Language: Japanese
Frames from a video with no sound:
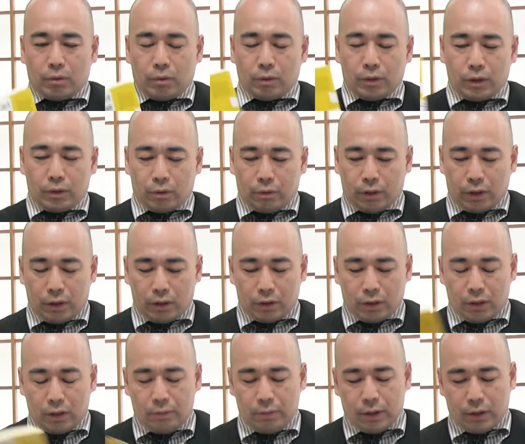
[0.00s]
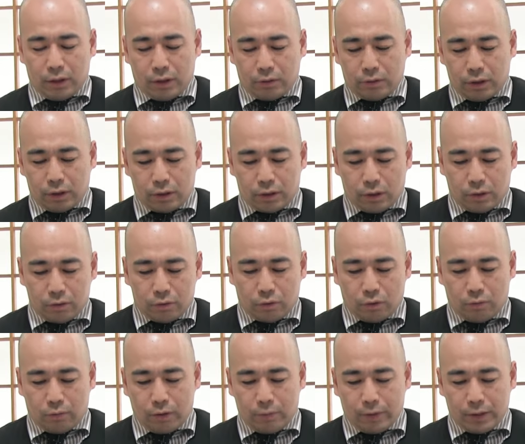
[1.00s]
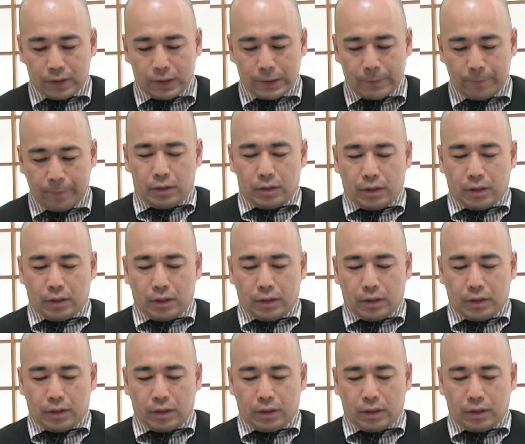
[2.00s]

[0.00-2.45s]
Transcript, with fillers: ここで取り上げた意味がなくなっちゃうと思います。